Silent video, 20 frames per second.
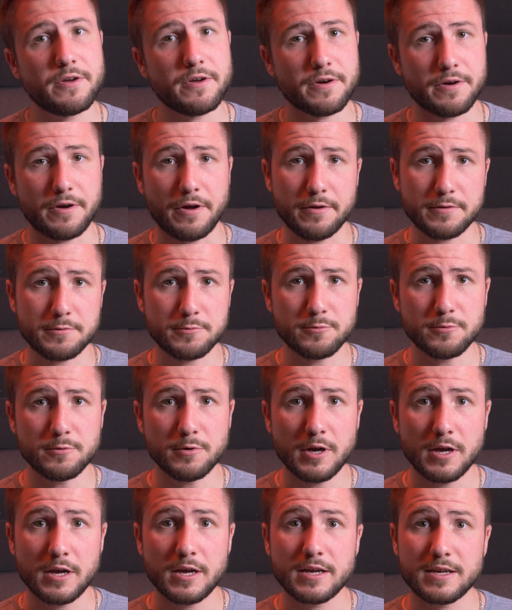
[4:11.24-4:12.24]
heures en
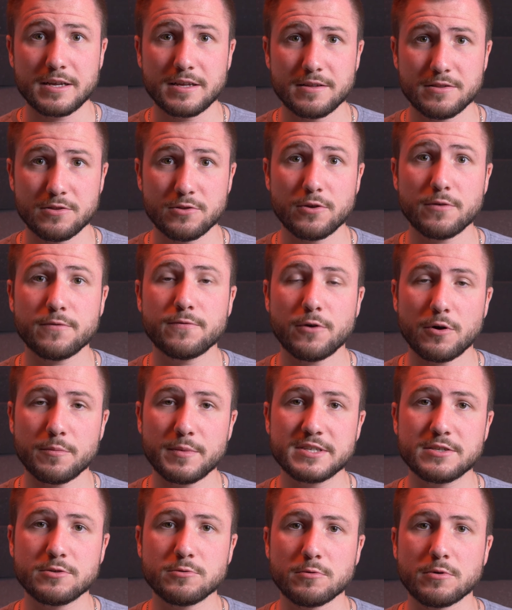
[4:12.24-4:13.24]
tout de
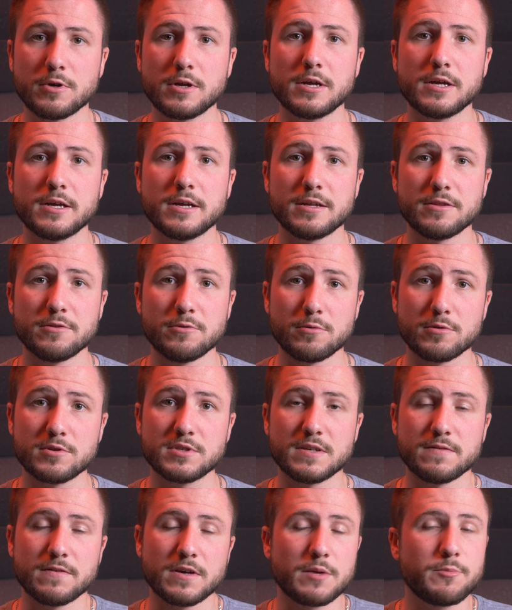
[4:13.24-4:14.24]
formation. Donc
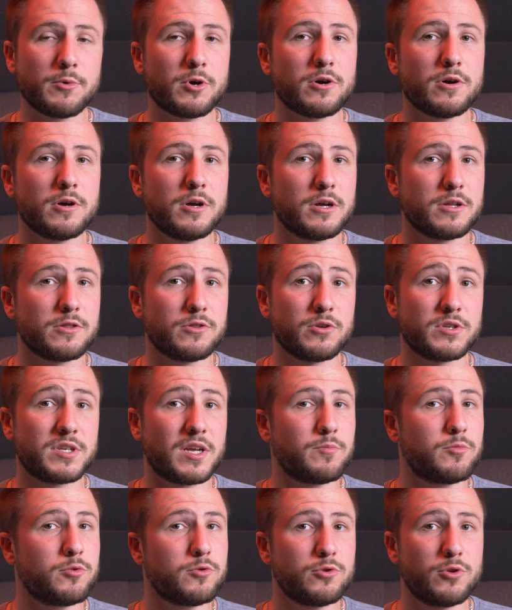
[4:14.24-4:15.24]
c'est vraiment dans
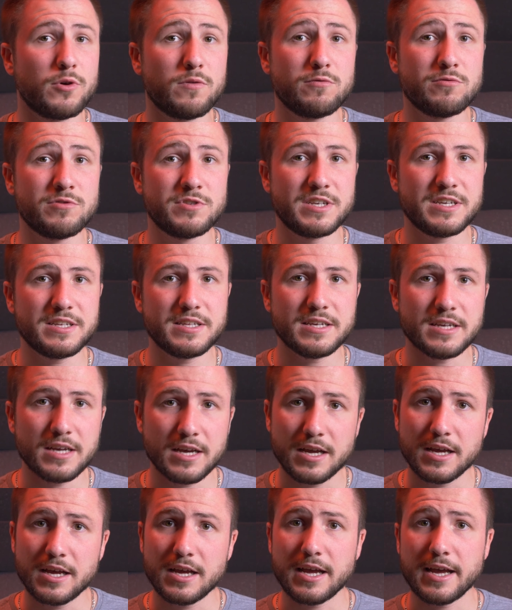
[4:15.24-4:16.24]
un but de vous aider
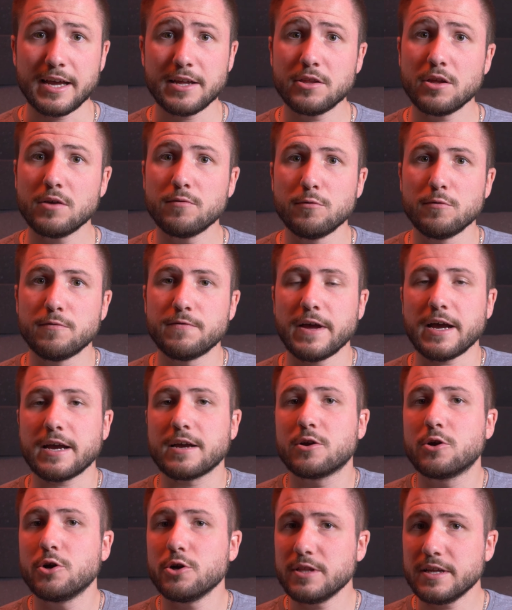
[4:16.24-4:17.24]
et de vous
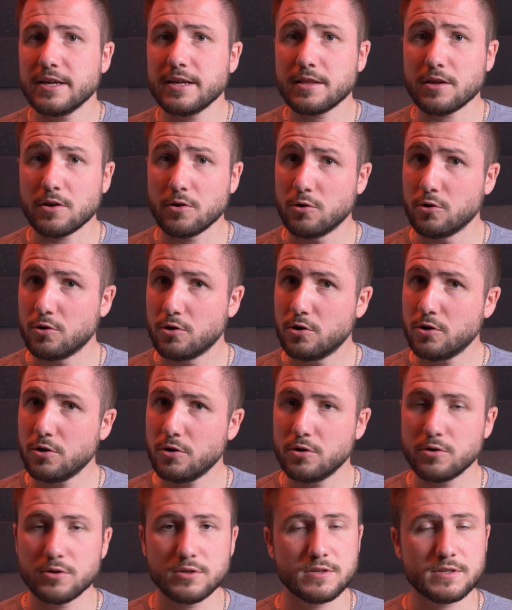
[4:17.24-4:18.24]
faire connaître
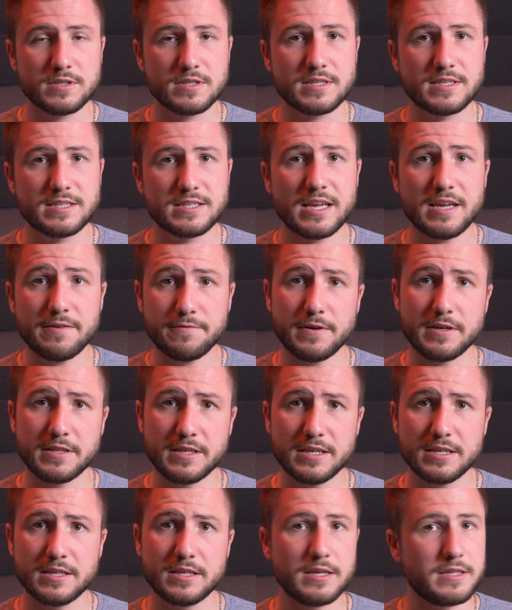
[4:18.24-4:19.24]
le
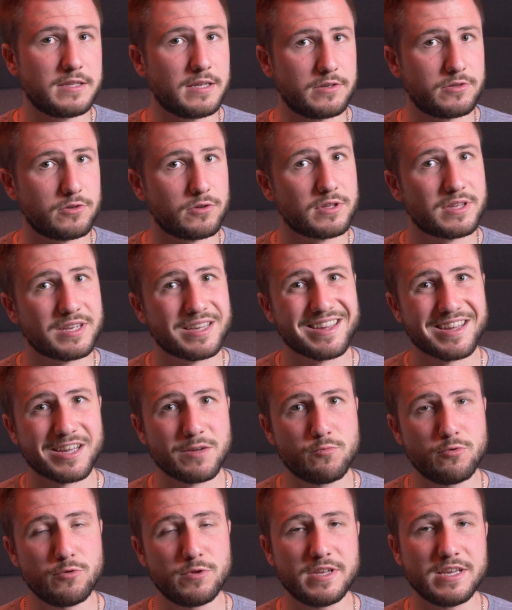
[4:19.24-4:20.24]
CFAD qui est un centre très
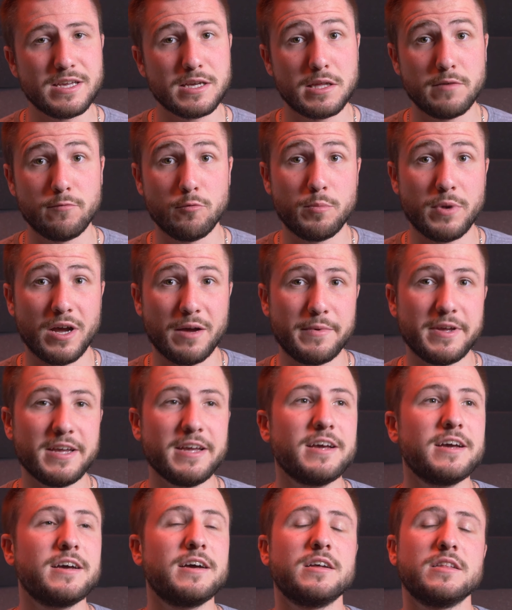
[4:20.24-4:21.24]
réputé et qui vous
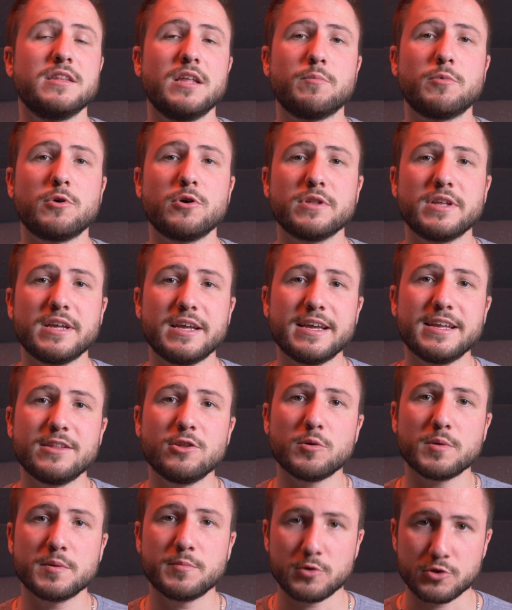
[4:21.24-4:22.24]
permet d'apprendre
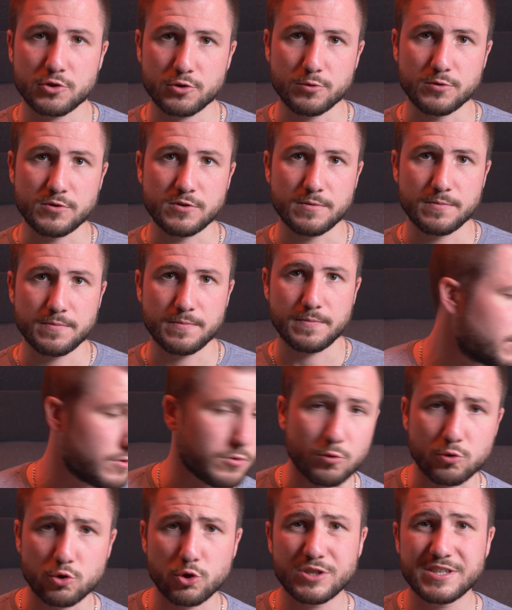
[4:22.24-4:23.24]
énormément de choses.
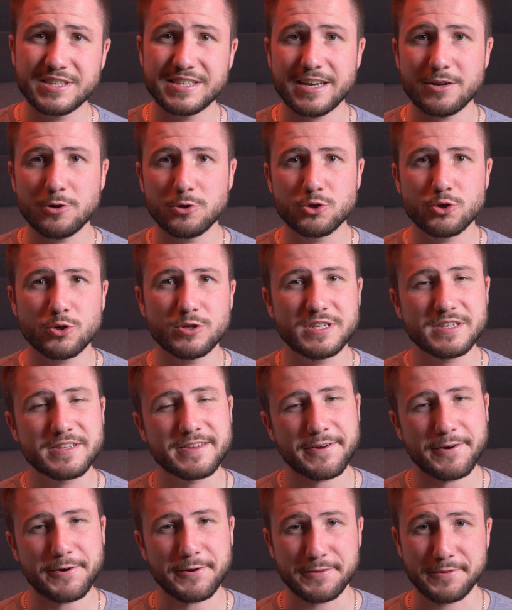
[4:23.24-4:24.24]
Donc je disais le jeudi
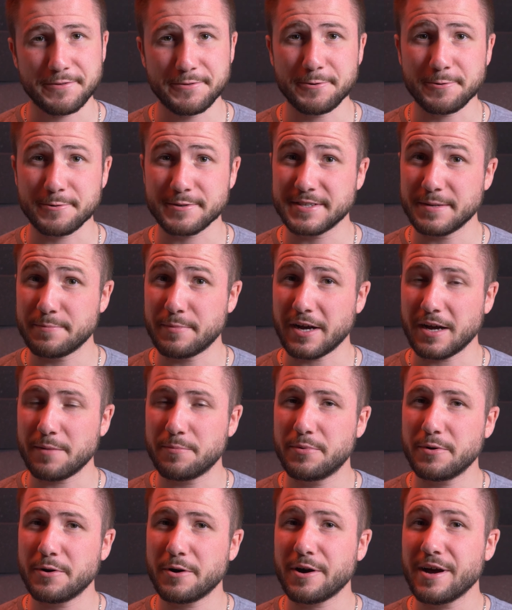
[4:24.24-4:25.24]
30, donc c'est par
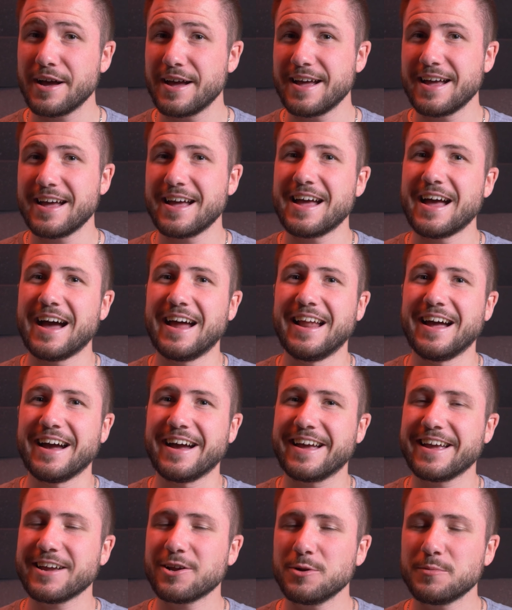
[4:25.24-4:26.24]
rapport à la
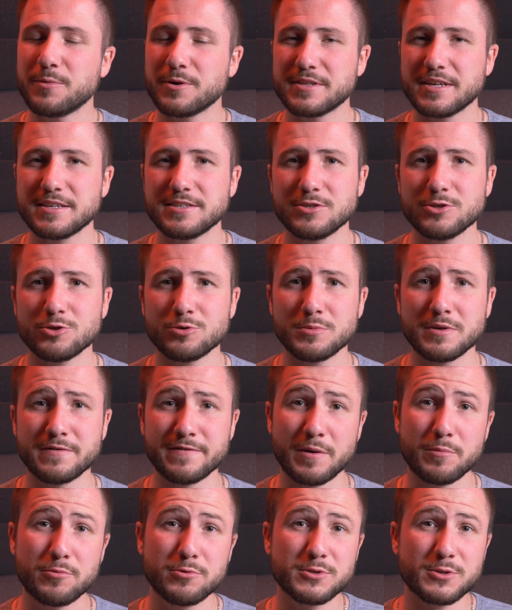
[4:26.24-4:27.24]
réglementation, mais on
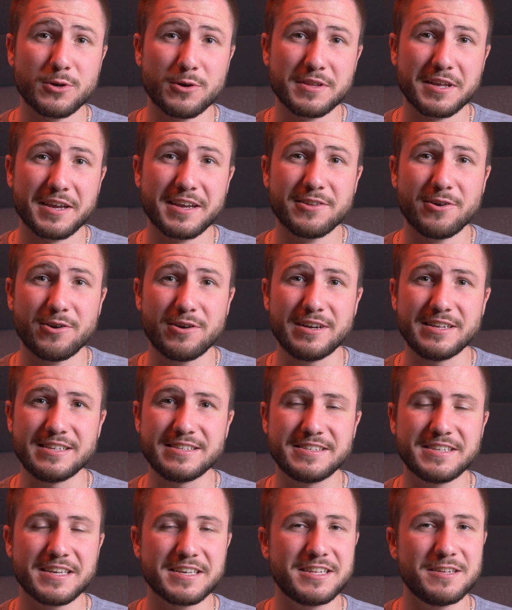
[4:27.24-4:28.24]
va plus rentrer dans
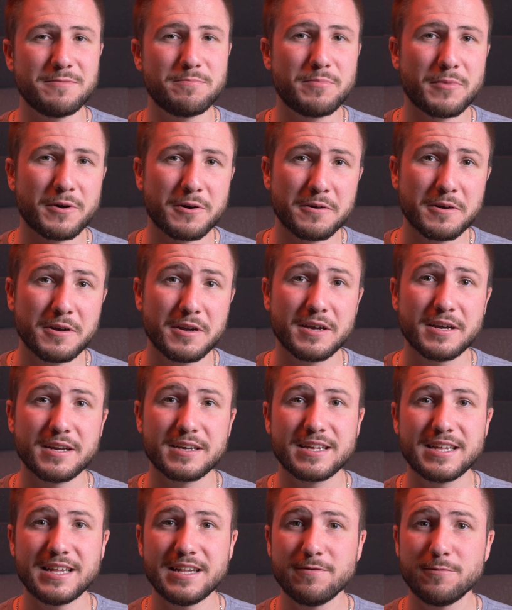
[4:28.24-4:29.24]
les équipements
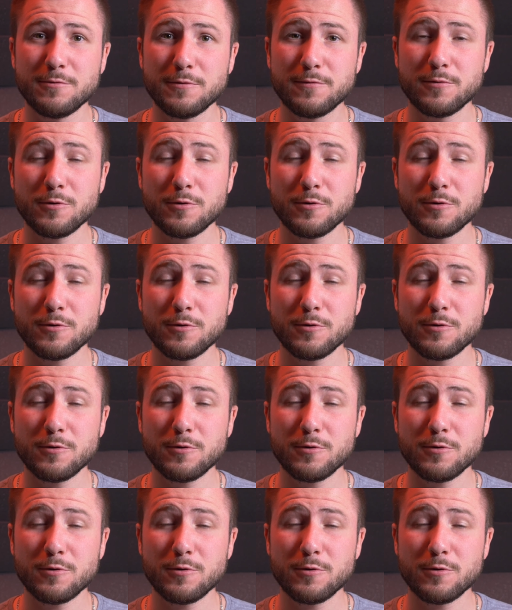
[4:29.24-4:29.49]
qu'il vous